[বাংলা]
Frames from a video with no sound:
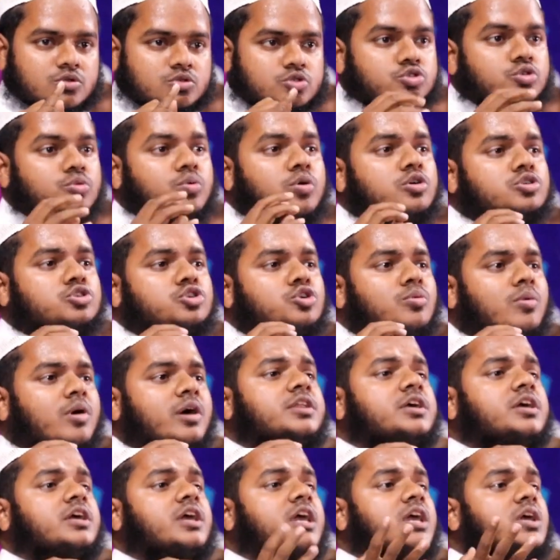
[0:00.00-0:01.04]
শুভ সময়
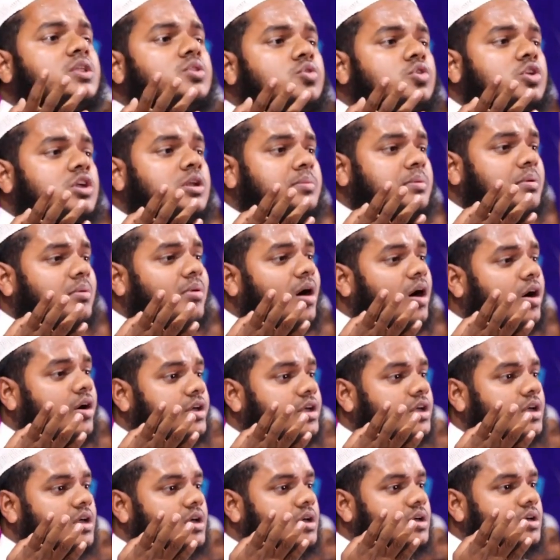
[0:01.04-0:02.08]
দেখে হিন্দুদের বিবাহ হয়
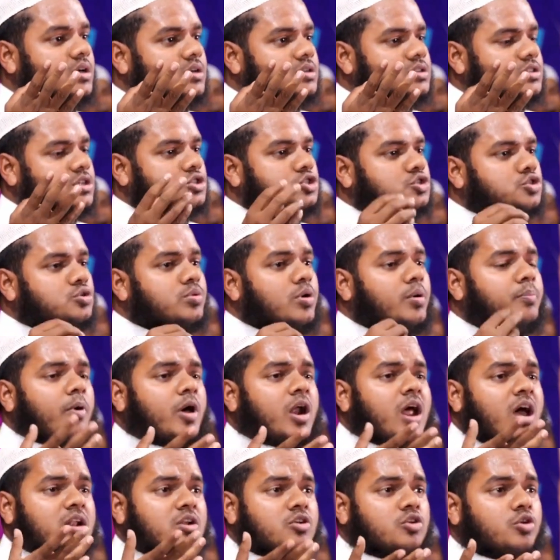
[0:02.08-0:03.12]
যে শুভ
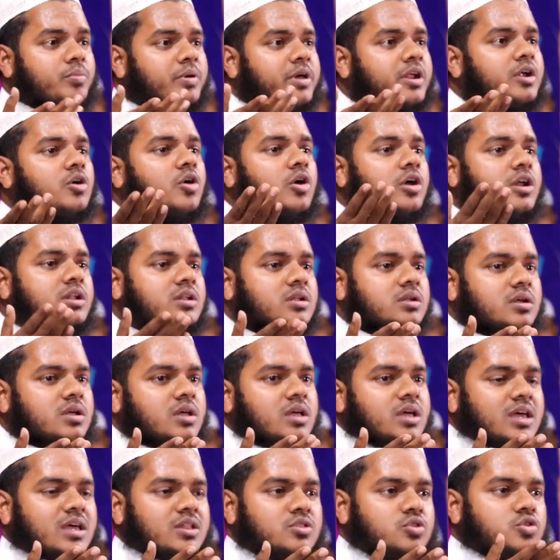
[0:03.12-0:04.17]
পরাহ্ন বের করেন
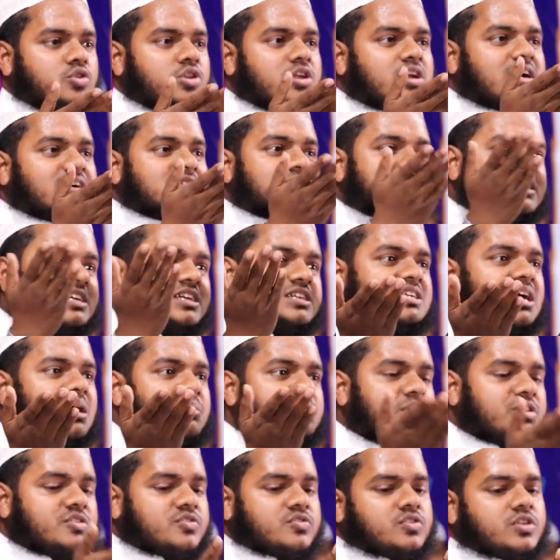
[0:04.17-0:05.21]
হিন্দুদের কাছে গিয়ে
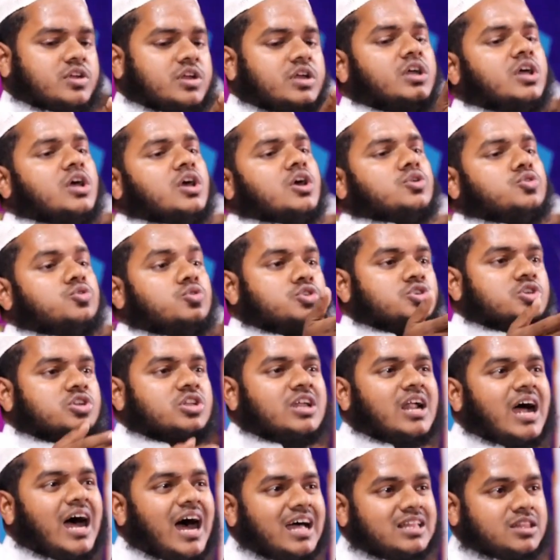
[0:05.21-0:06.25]
স্বামী স্ত্রী
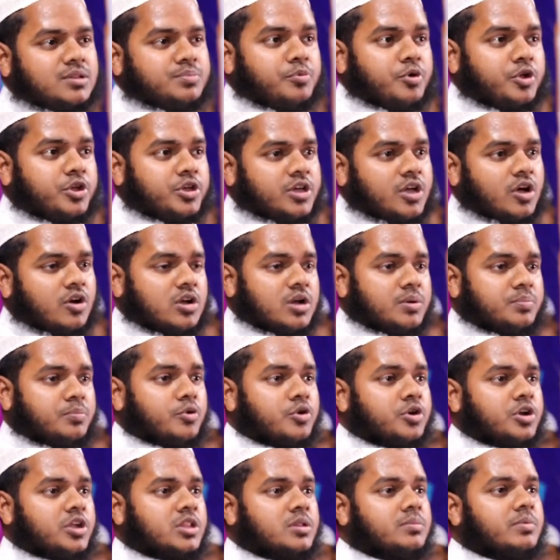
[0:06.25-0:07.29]
দুইজনের হাত পরীক্ষা করে
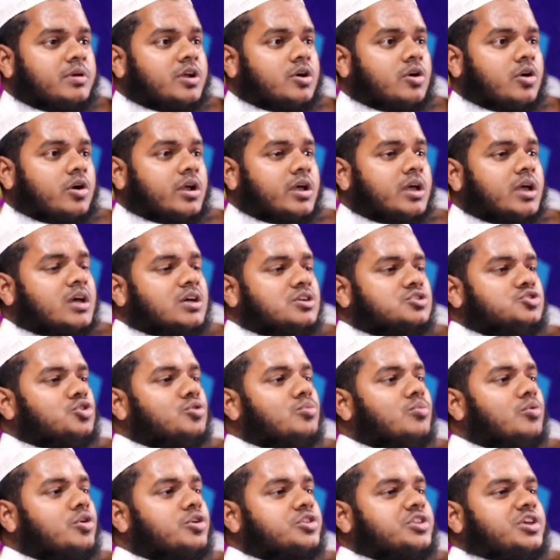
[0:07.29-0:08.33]
পণ্ডিত বের করে যে
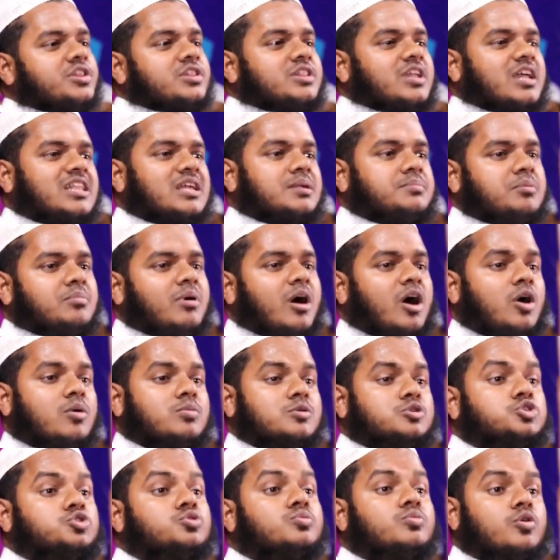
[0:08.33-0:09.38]
অমুক দিন তাদের বিবাহ
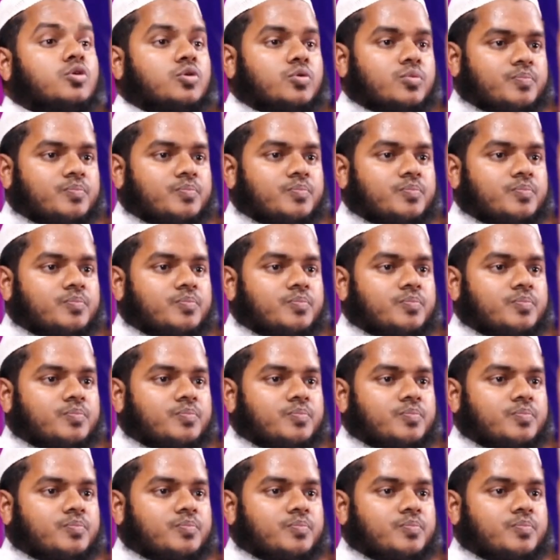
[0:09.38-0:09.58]
হবে শুভ